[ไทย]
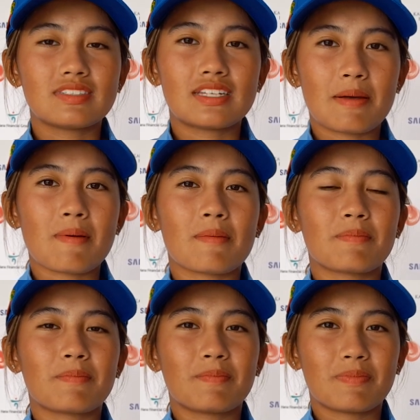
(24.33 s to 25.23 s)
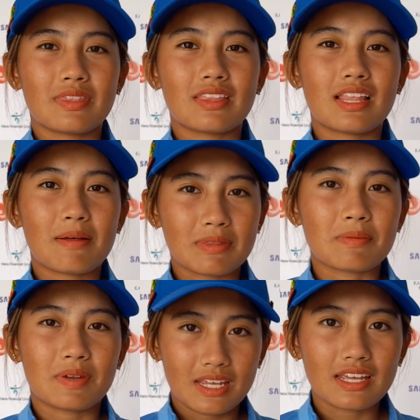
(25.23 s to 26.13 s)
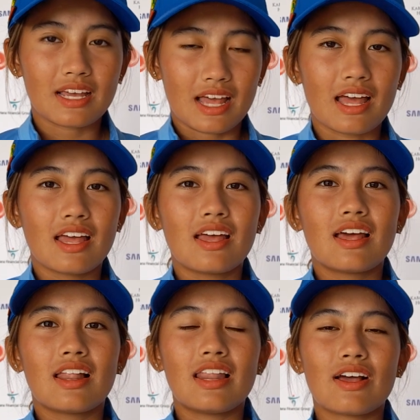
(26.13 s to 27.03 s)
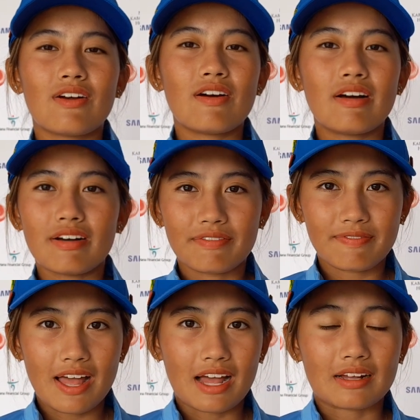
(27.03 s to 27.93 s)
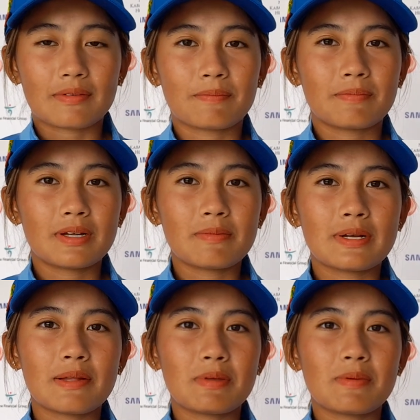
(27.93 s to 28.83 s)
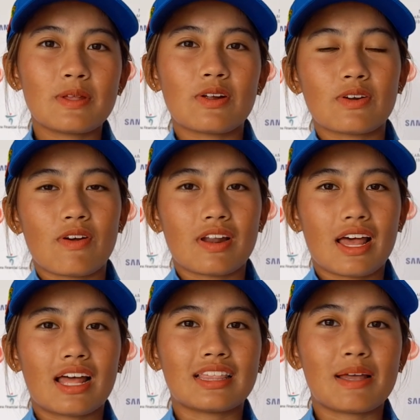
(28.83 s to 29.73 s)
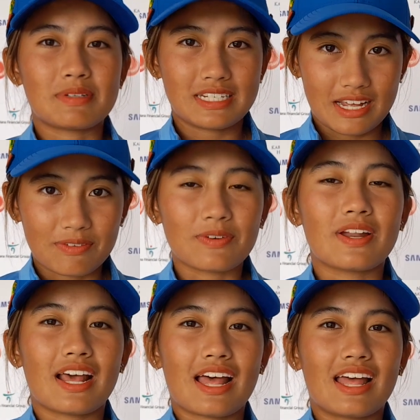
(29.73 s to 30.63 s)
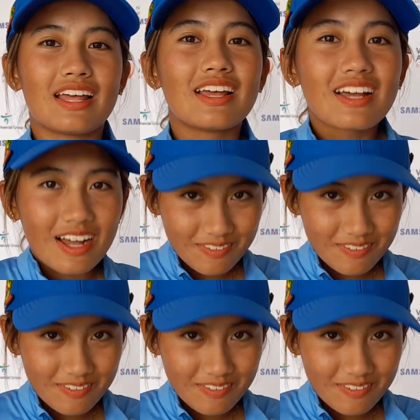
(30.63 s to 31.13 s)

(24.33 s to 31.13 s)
จะแบบทำเต็มที่ค่ะ แล้วก็ฝากเพื่อน ๆ พี่ ๆ น้อง ๆ นะคะ ตามเชียร์หนูด้วยนะคะ ข